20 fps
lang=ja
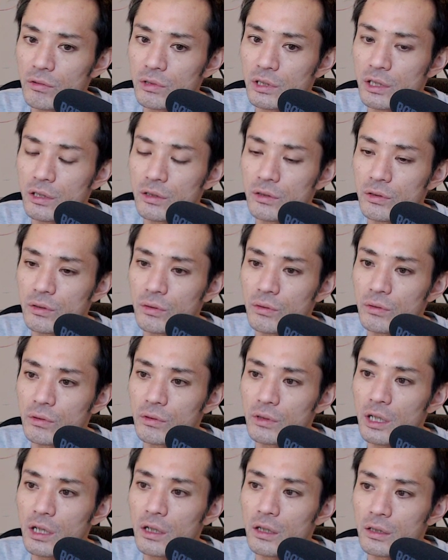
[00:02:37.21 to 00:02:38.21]
の戦争
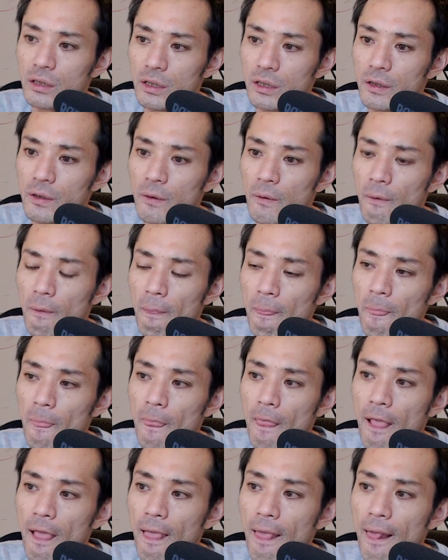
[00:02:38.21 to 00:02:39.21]
の中で、
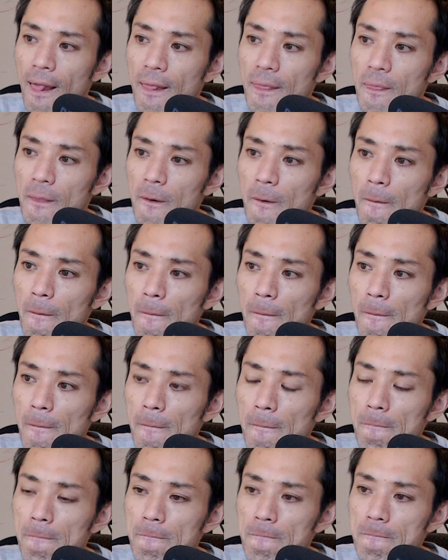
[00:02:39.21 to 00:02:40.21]
あ
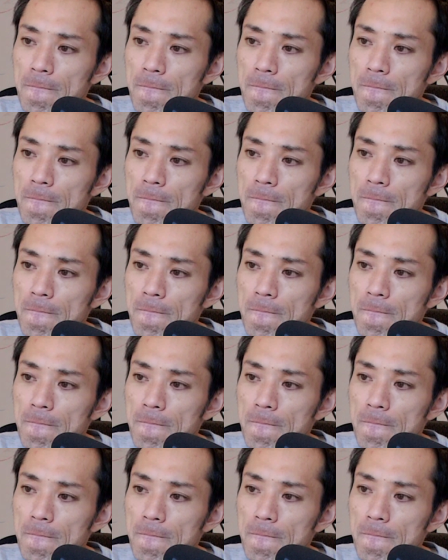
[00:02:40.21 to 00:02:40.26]
の、